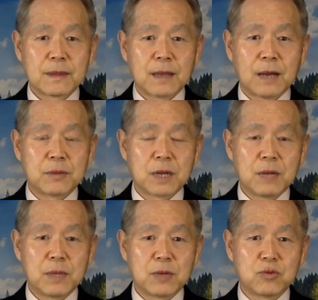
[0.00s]

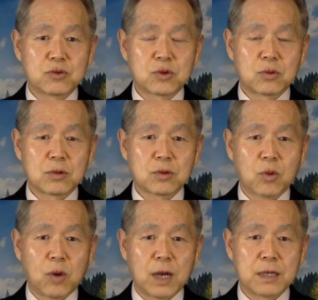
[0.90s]
아브라함의 후손을
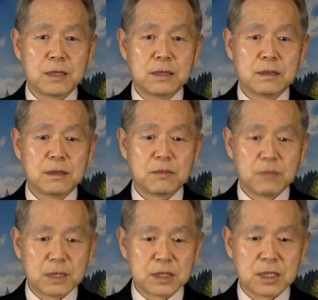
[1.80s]
통하여
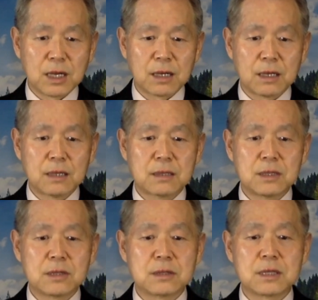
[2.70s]
메시아가
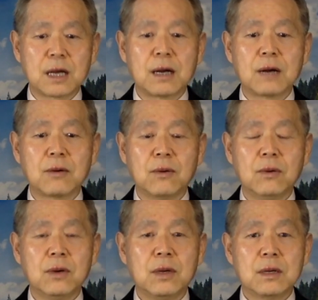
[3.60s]
등장하고